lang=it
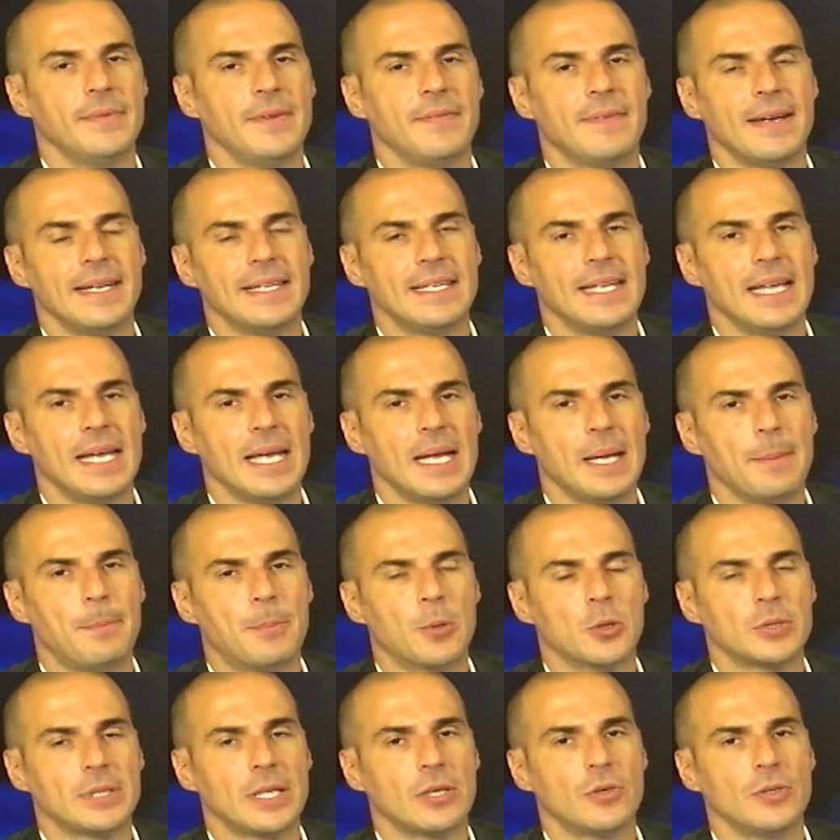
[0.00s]
vi vede
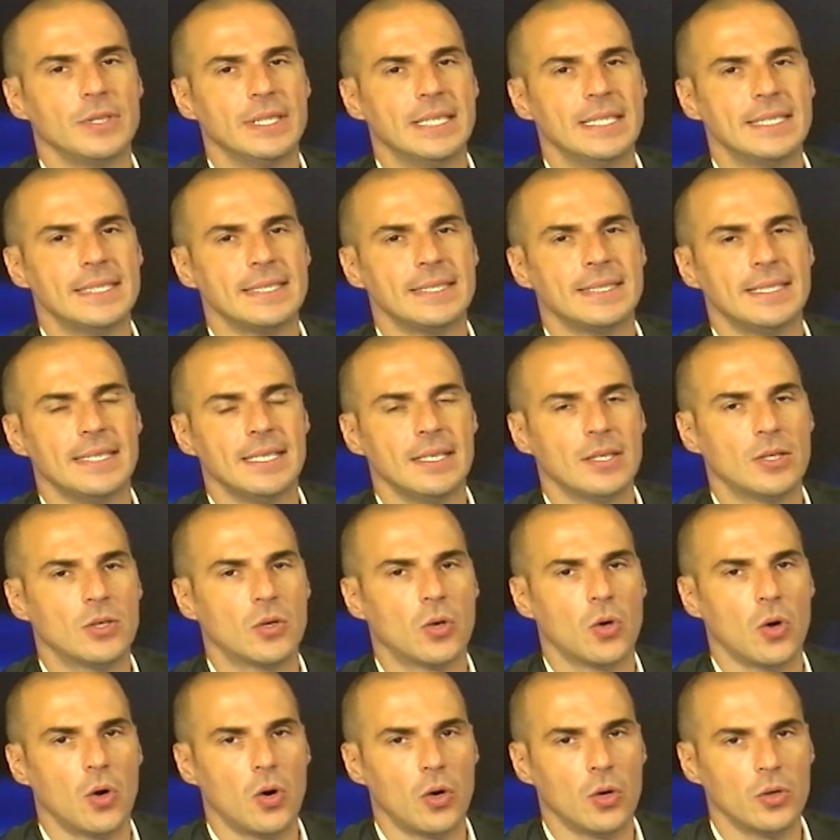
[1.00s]
protagonisti
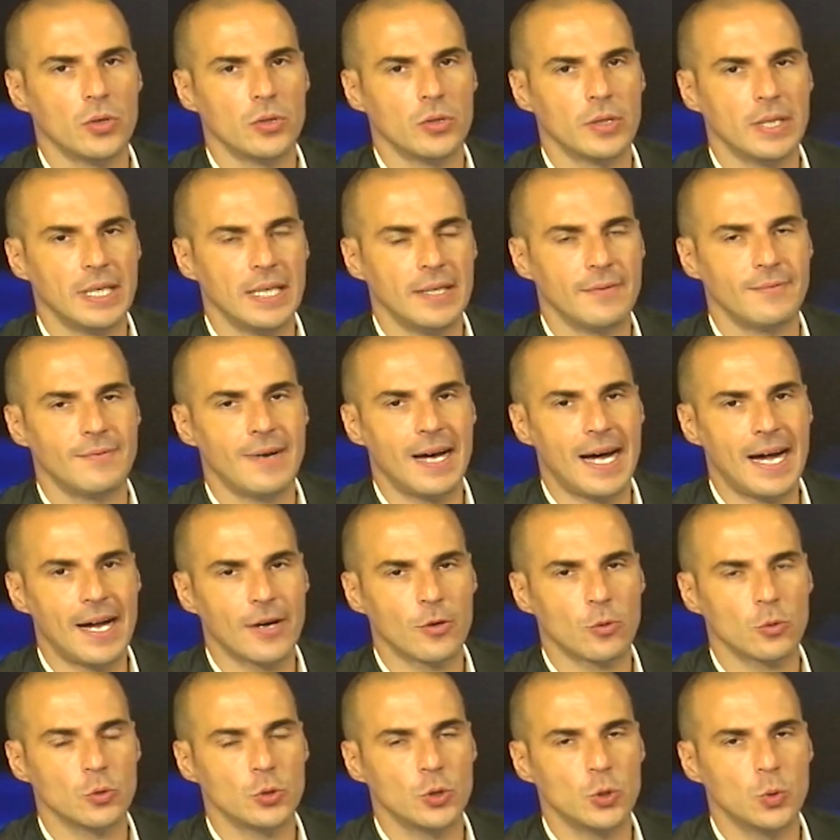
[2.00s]
con il
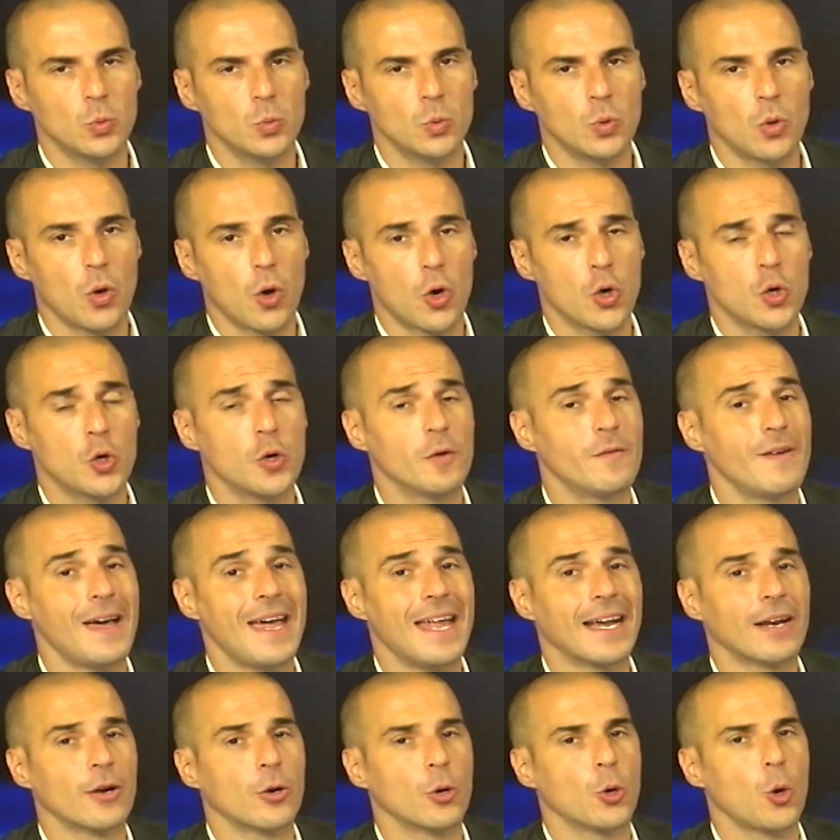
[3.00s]
varo di un
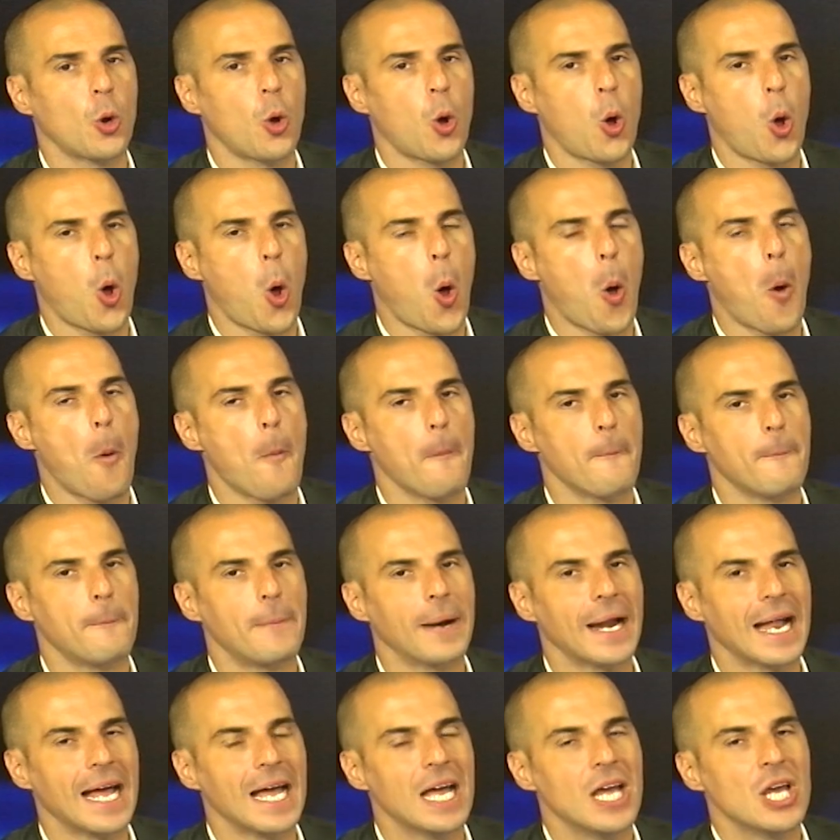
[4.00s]
governo
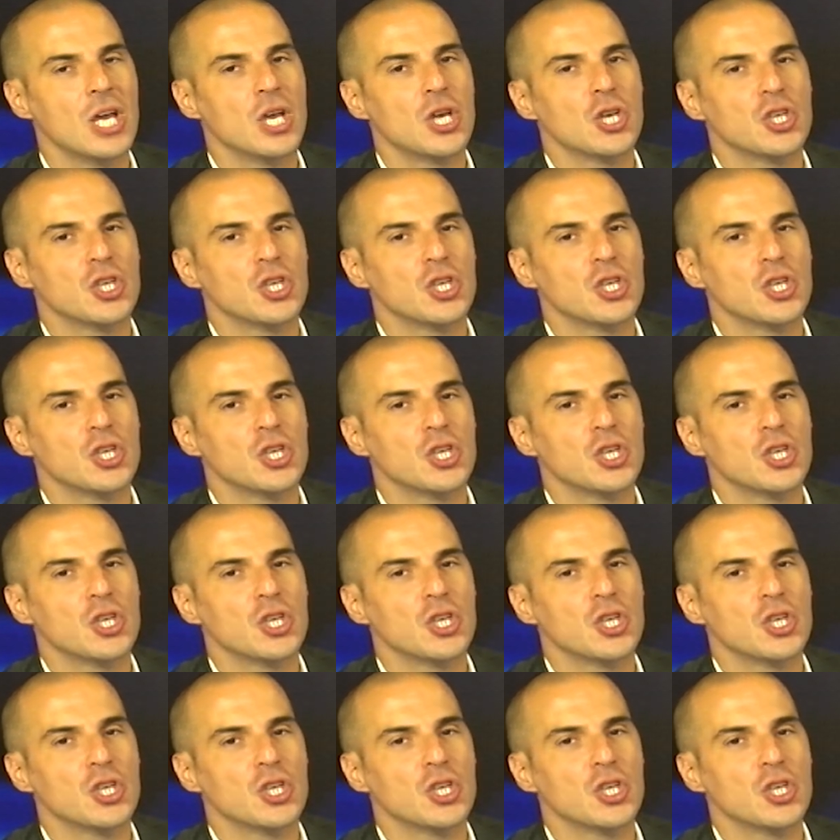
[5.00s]
ombra.